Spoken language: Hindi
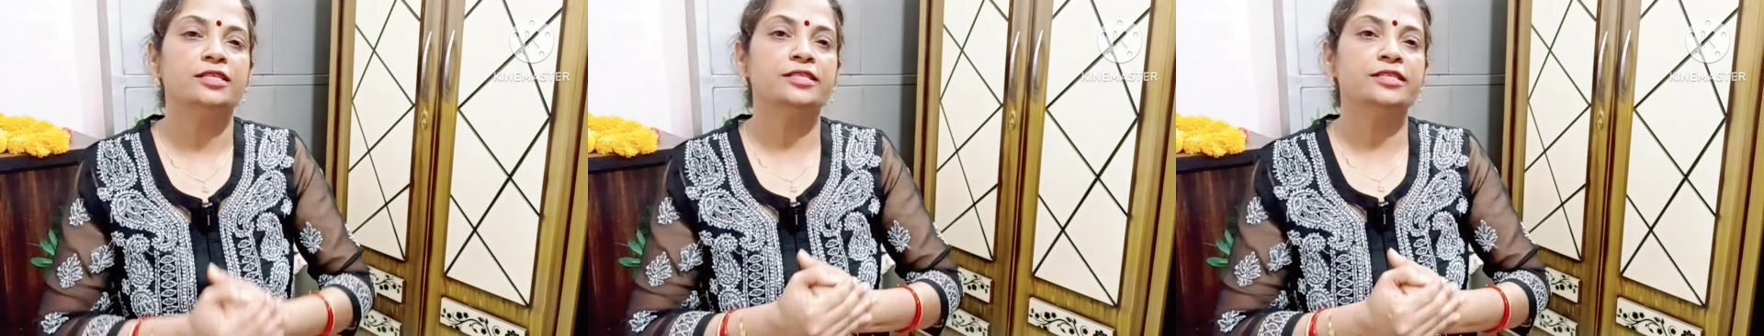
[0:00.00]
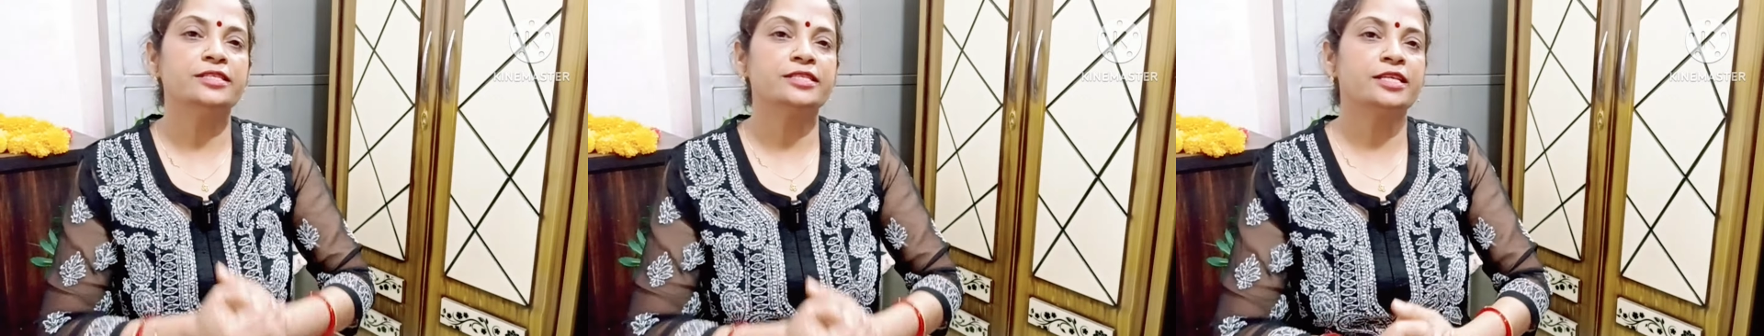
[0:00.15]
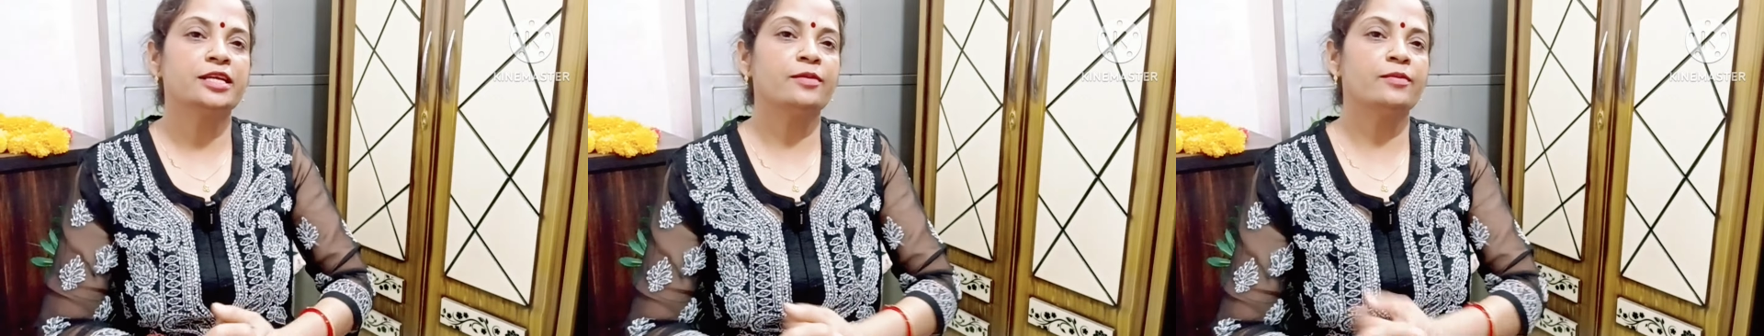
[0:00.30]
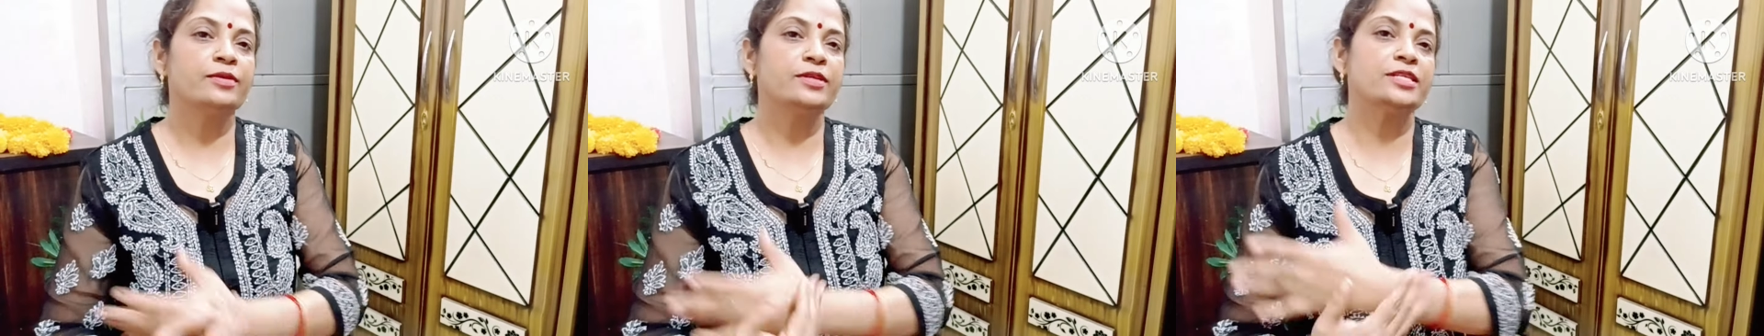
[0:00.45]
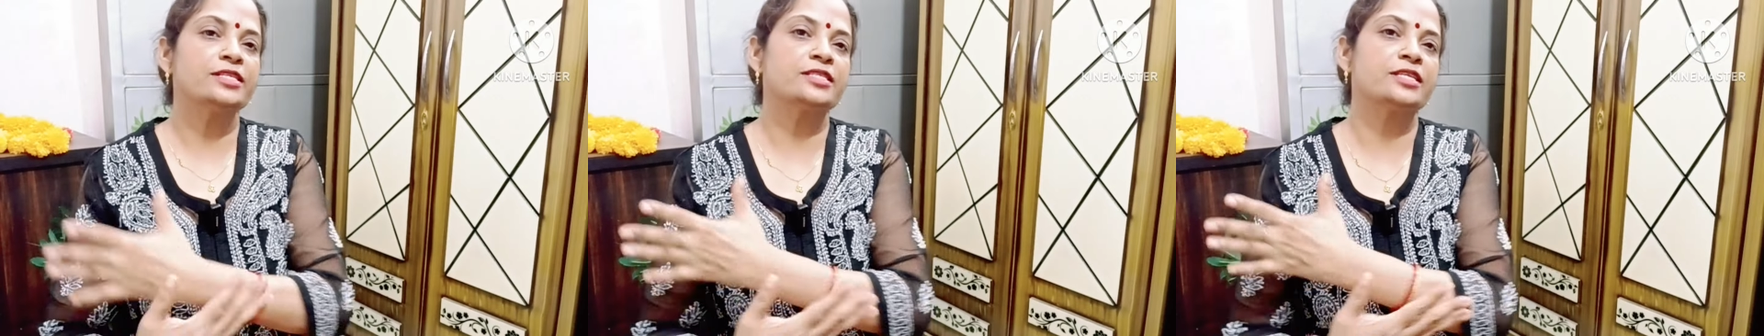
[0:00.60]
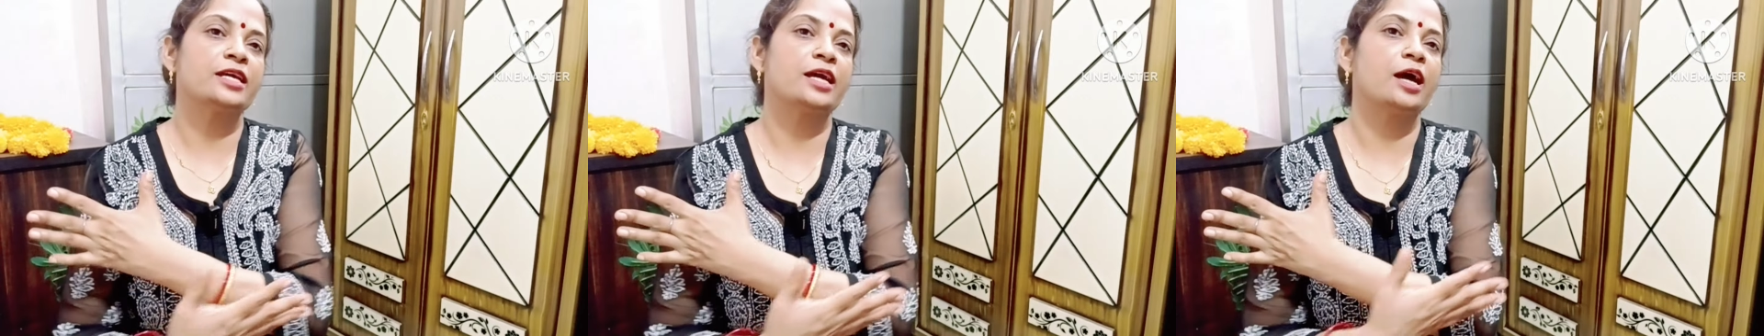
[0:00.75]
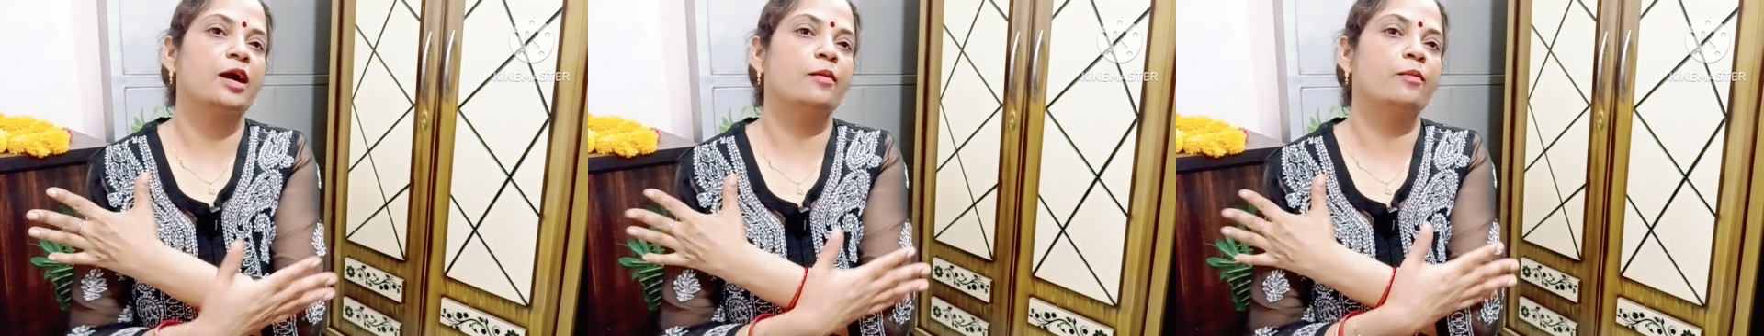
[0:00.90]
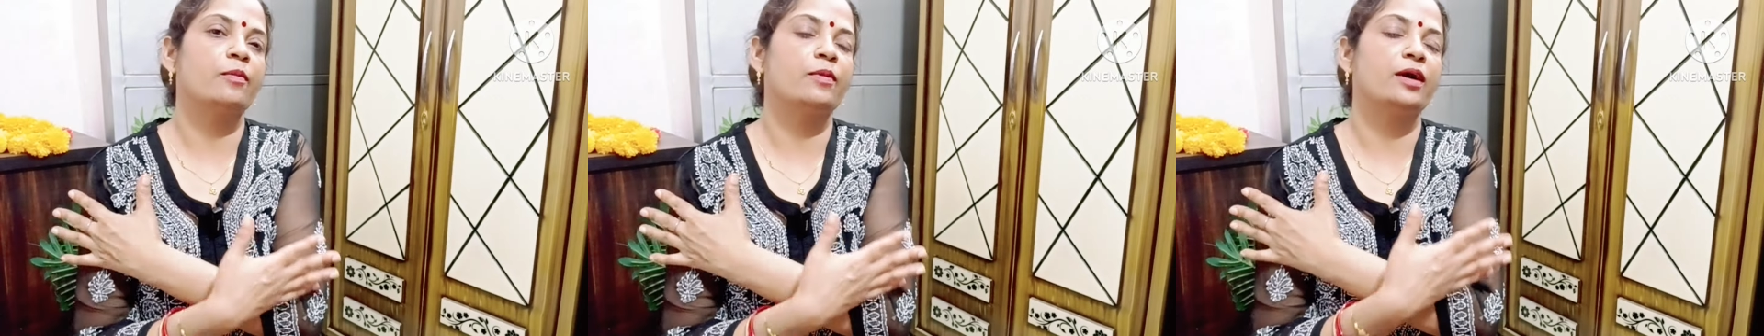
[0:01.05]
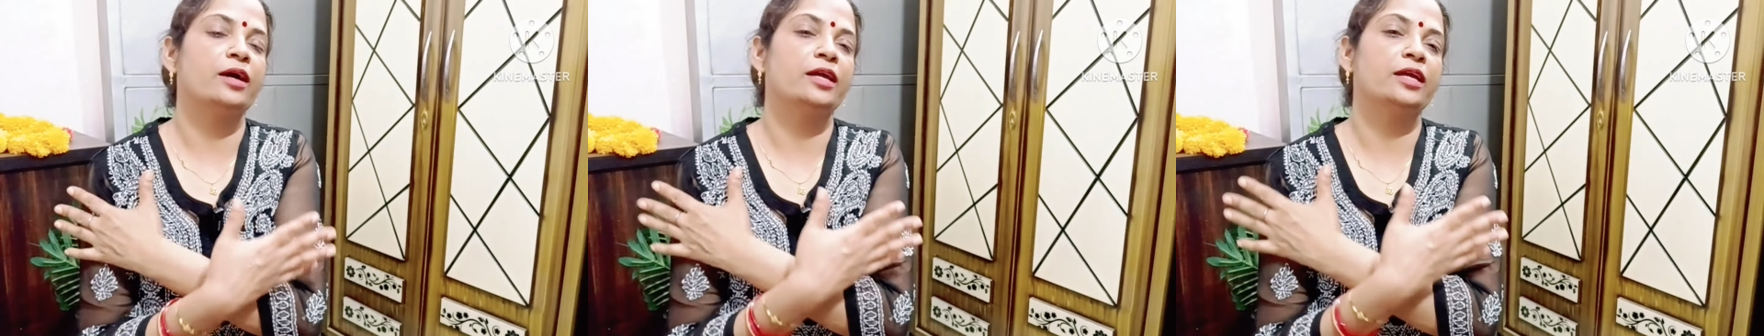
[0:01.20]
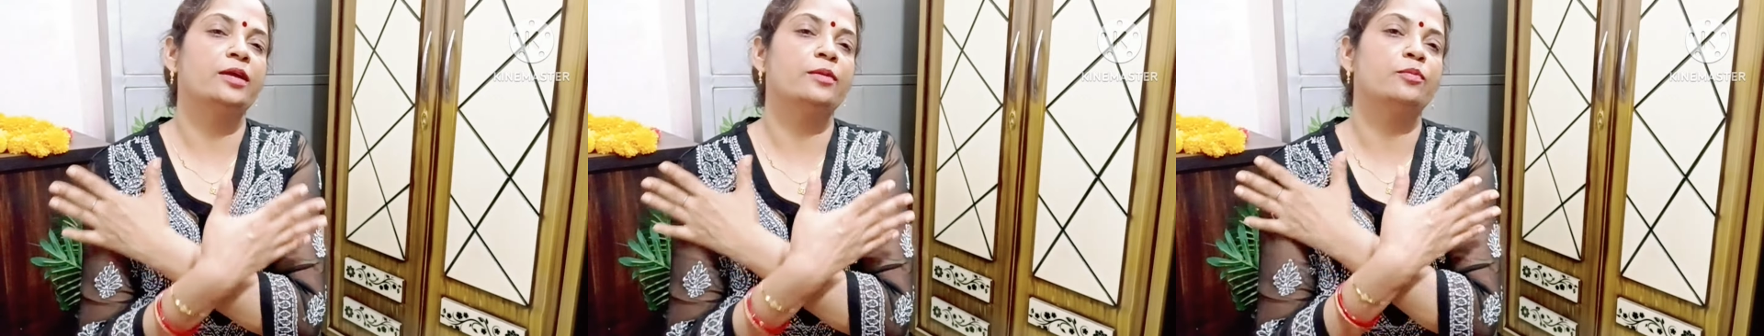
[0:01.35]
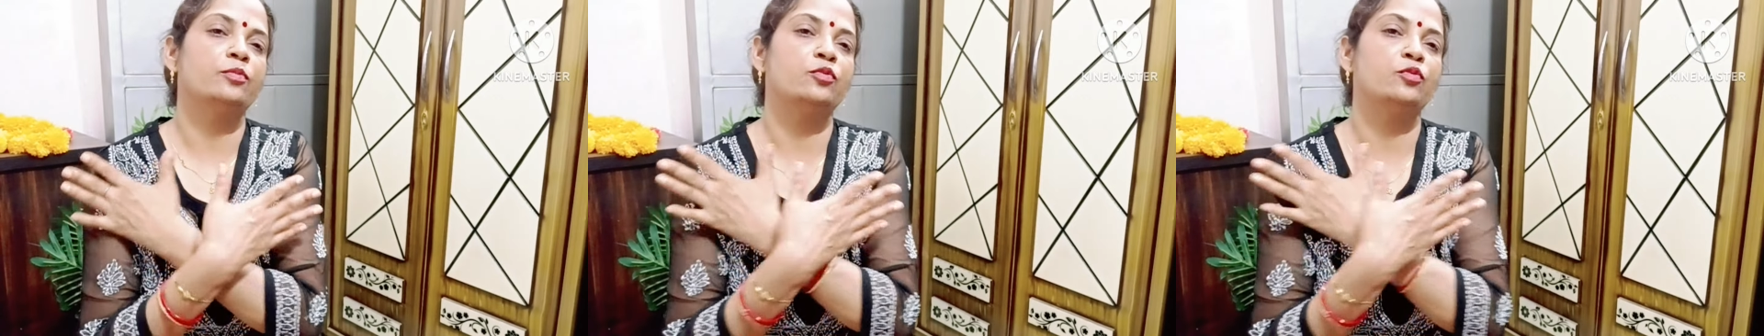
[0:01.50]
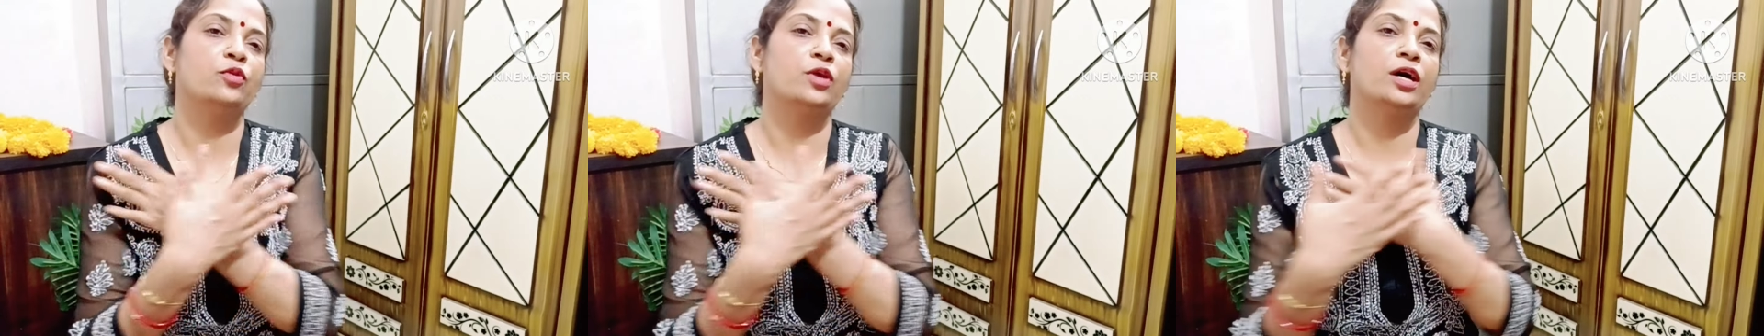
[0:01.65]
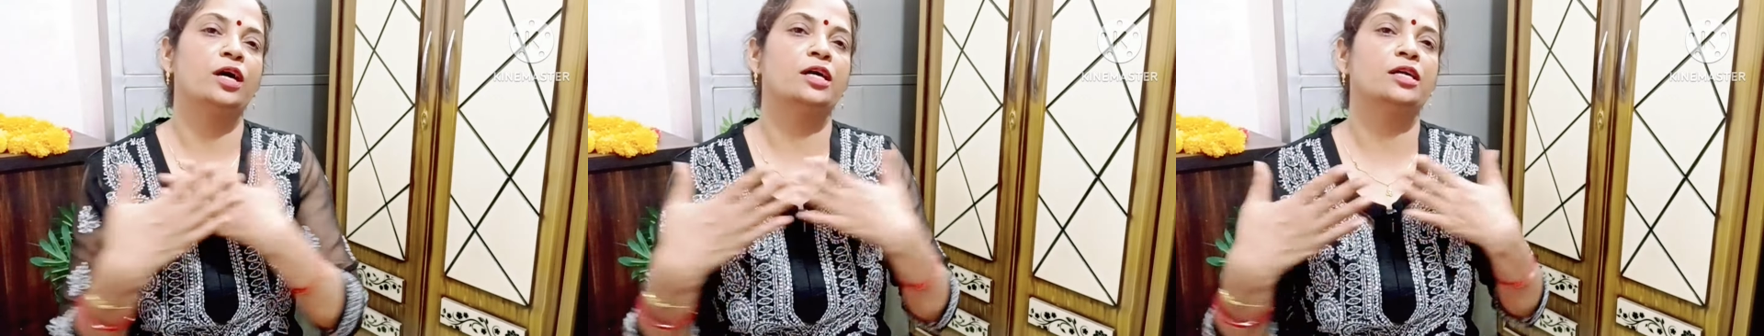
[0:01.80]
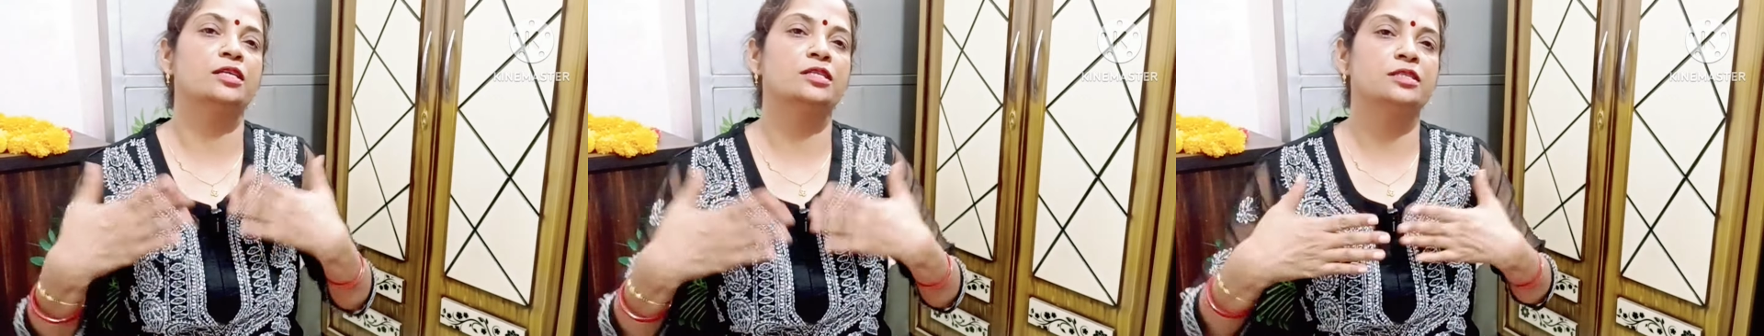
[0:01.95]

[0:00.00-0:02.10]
जिसकी वजह से आपका ये पूरा